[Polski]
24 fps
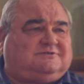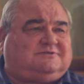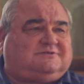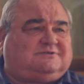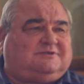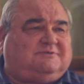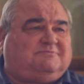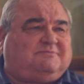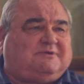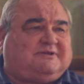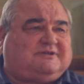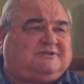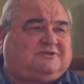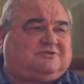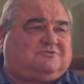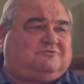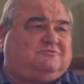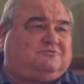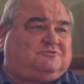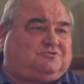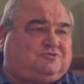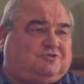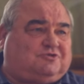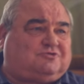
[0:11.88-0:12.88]

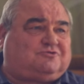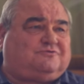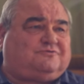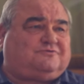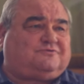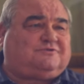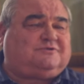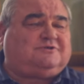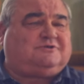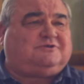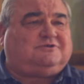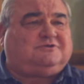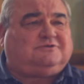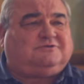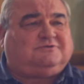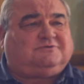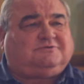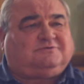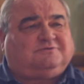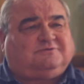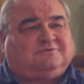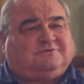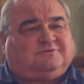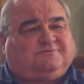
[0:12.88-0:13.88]
sympatyków i członków e,
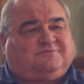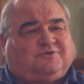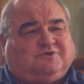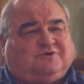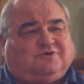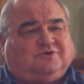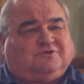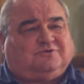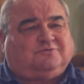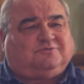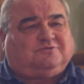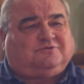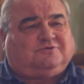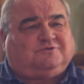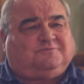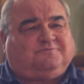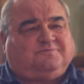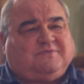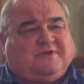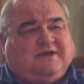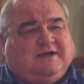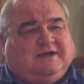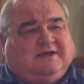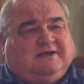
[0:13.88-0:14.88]
klubu
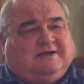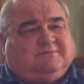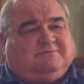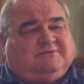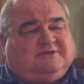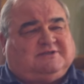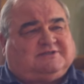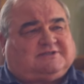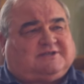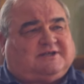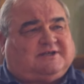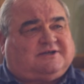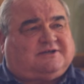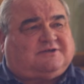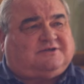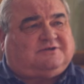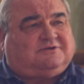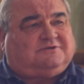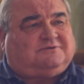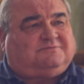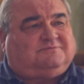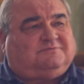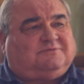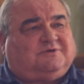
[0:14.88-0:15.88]

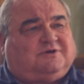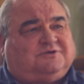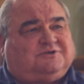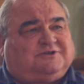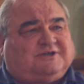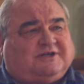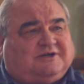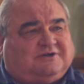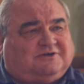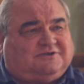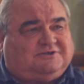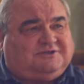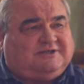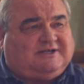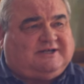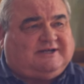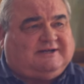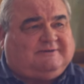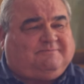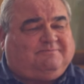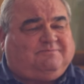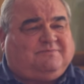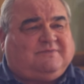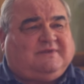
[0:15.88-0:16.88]
miejskiego Odra
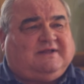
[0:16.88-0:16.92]
Hojna.